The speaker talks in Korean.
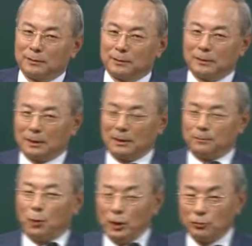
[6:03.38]
그거를
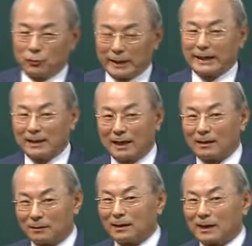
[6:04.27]

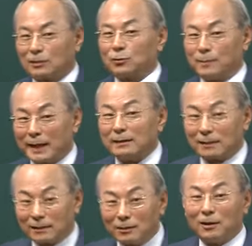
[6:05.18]
폴리우레탄이라는 걸 가지고
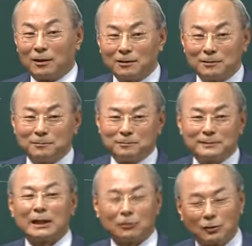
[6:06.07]
만들어요.
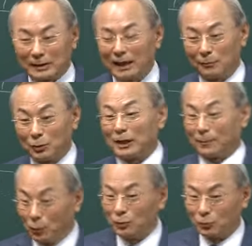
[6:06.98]
자료를 찾아보니까
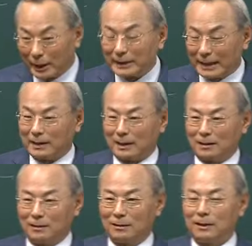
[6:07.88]
폴리우레탄이야.
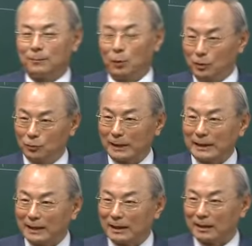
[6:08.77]
예,
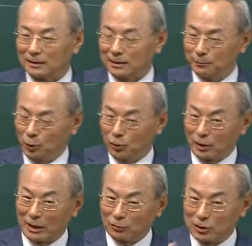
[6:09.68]
폴리우레탄이라는 것은
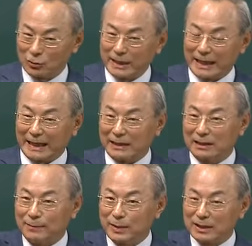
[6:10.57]
폴리오라고
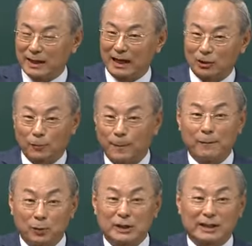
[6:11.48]
이소시아네이트를 믹스해가지고
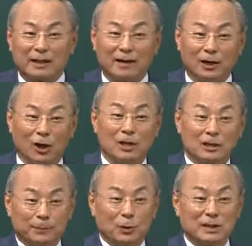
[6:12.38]
발포시킨 거예요.
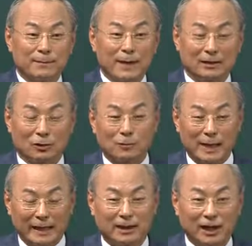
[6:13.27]
스펀지 만들고 뭐
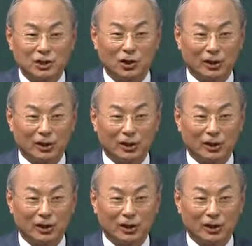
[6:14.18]
하는 거 있죠.